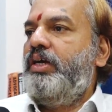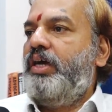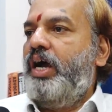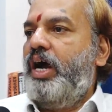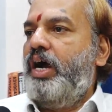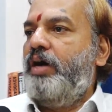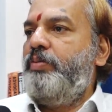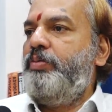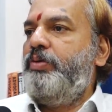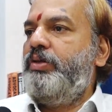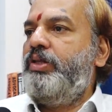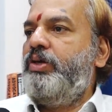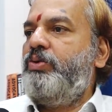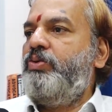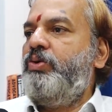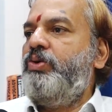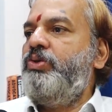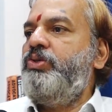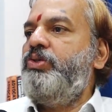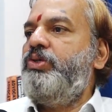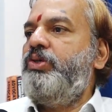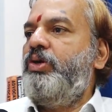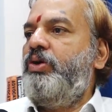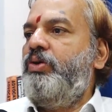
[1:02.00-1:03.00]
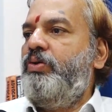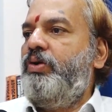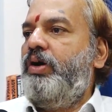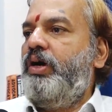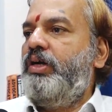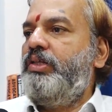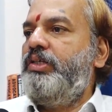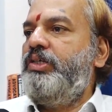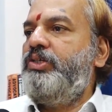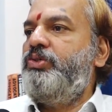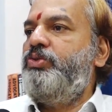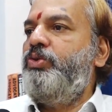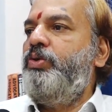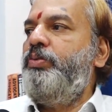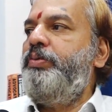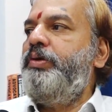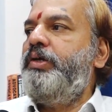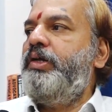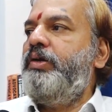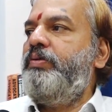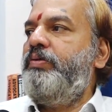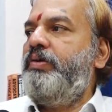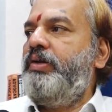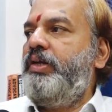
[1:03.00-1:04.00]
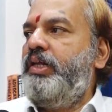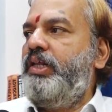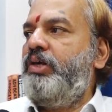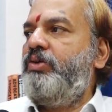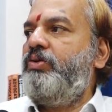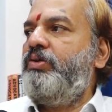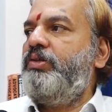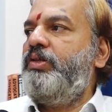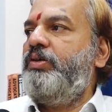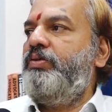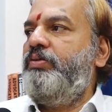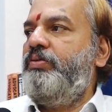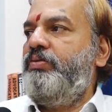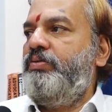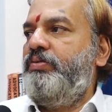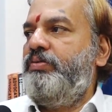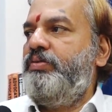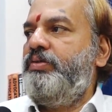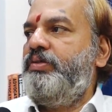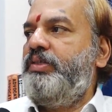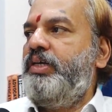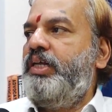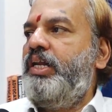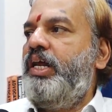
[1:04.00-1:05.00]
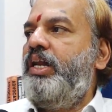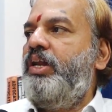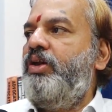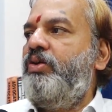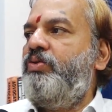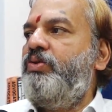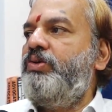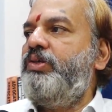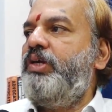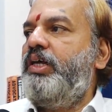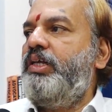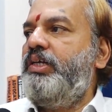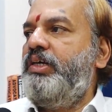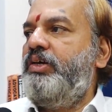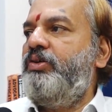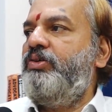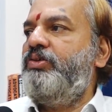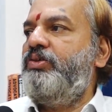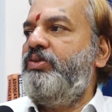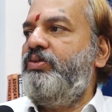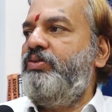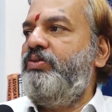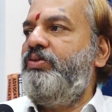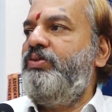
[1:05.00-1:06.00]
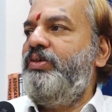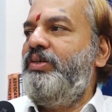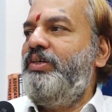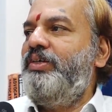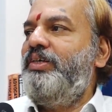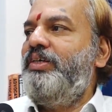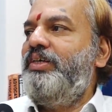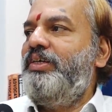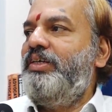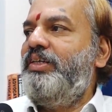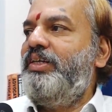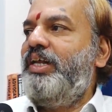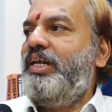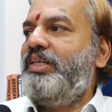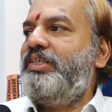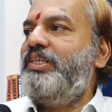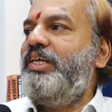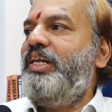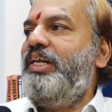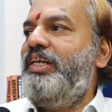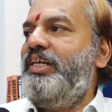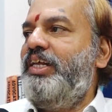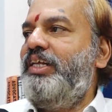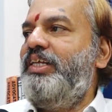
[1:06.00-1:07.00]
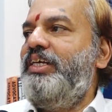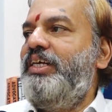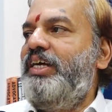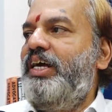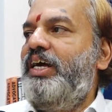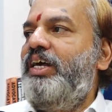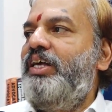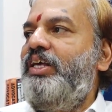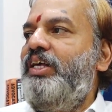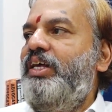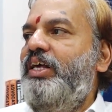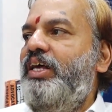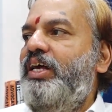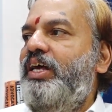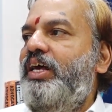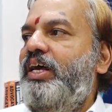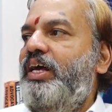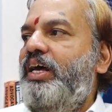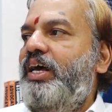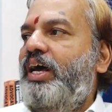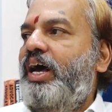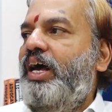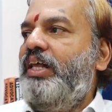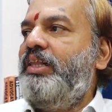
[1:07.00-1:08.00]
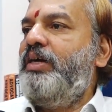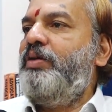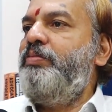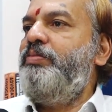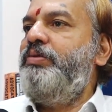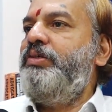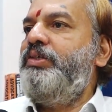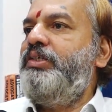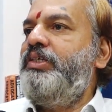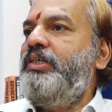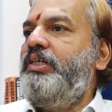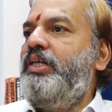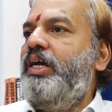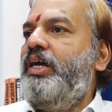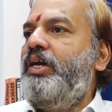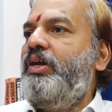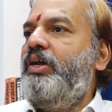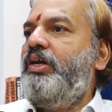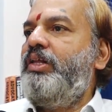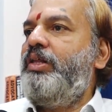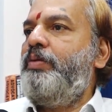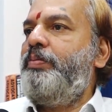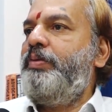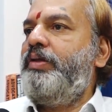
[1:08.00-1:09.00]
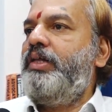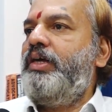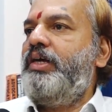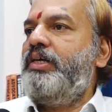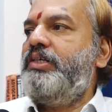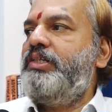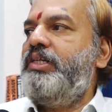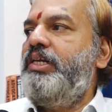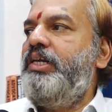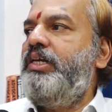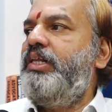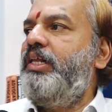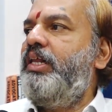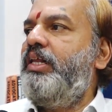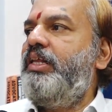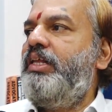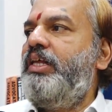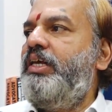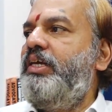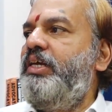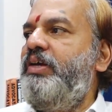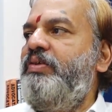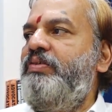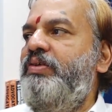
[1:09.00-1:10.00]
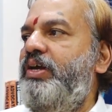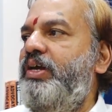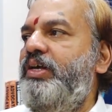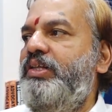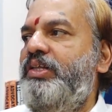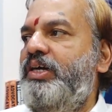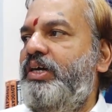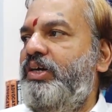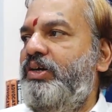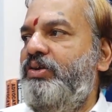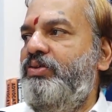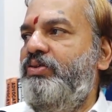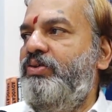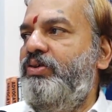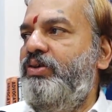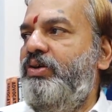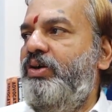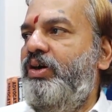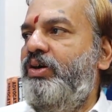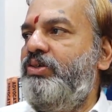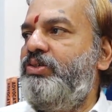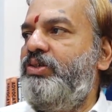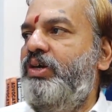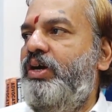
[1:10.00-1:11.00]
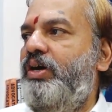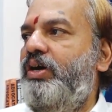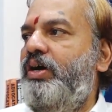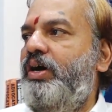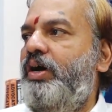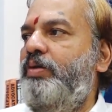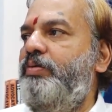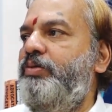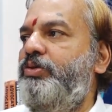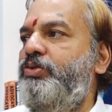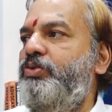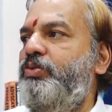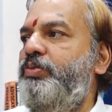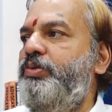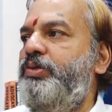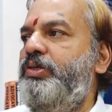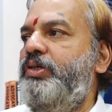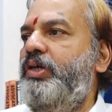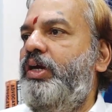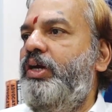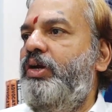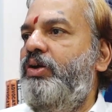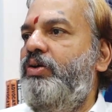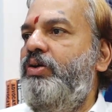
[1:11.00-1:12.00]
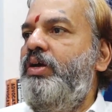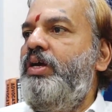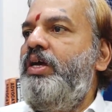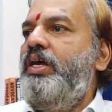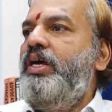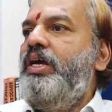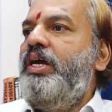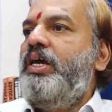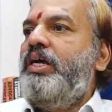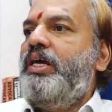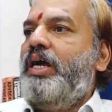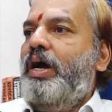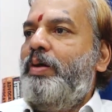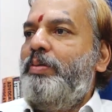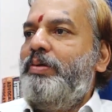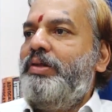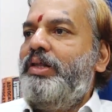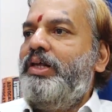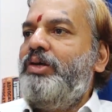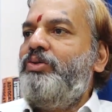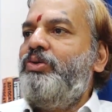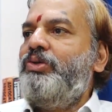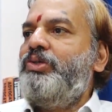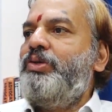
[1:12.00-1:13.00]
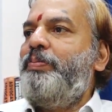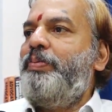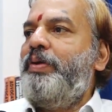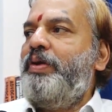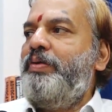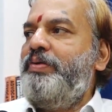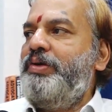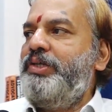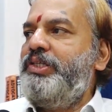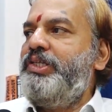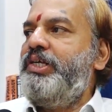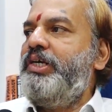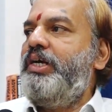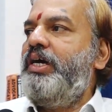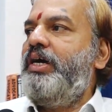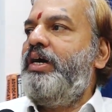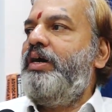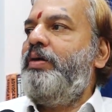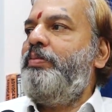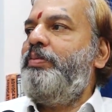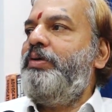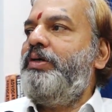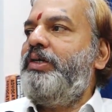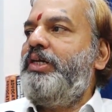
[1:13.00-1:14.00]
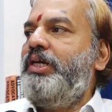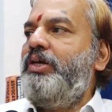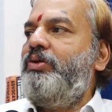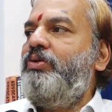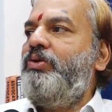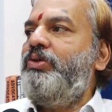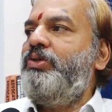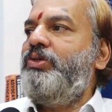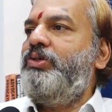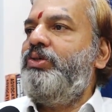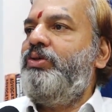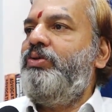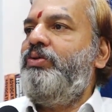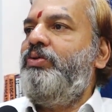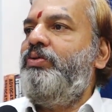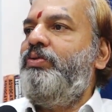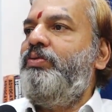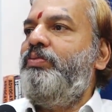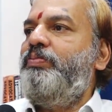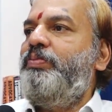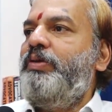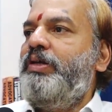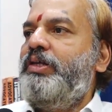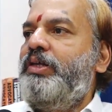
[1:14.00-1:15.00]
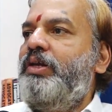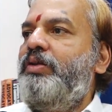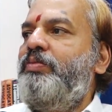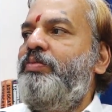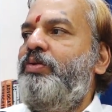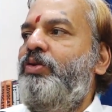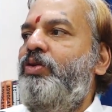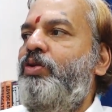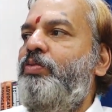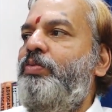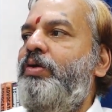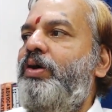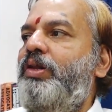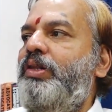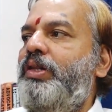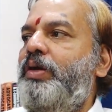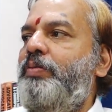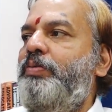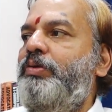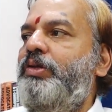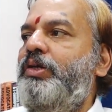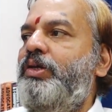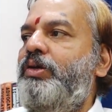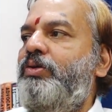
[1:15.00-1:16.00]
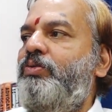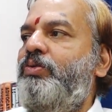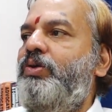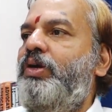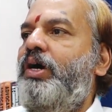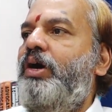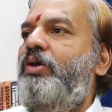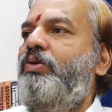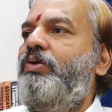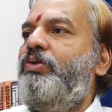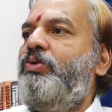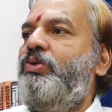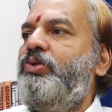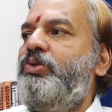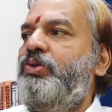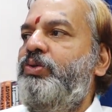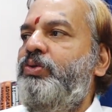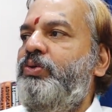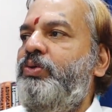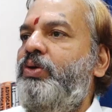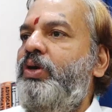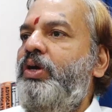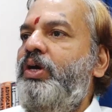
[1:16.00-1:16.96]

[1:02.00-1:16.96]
కాకపోతే కొంచెం అది చూపించడం అనేది కొంచెం జనాల్లో కొంచెం అది కొంచెం నచ్చలేదు అది అంతకు మించి దాంట్లో అయితే పెద్ద అశ్లీలత ఏమి లేదు దాంట్లో ఆమె చూపించే దాంట్లో కాకపోతే కొంచెం ప్రైవసీ కాబట్టి కొంచెం ప్రజలకు మనోభావాలు దెబ్బతినకుండా ఆవిడ కొంచెం